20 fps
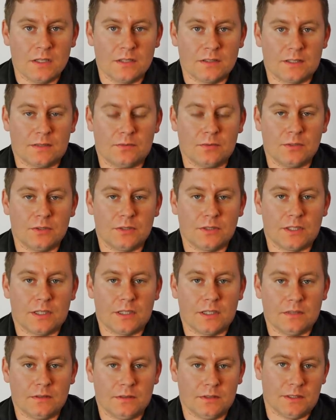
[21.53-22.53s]
Zawody
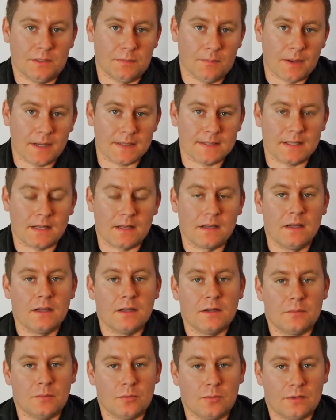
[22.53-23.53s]
te, ich baza
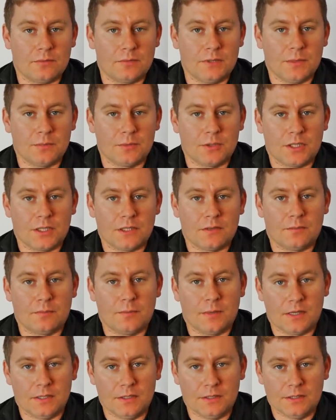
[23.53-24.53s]
była w Niemczech, w
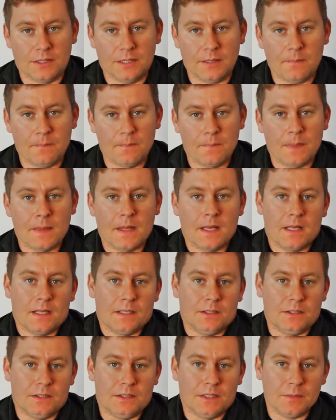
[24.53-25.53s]
Berlinie,
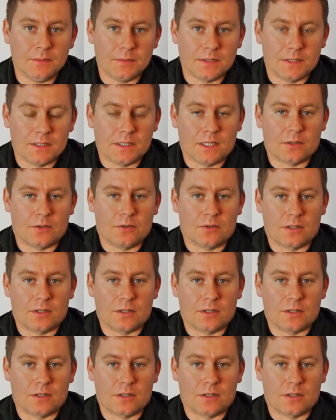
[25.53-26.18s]
i Niemcy jako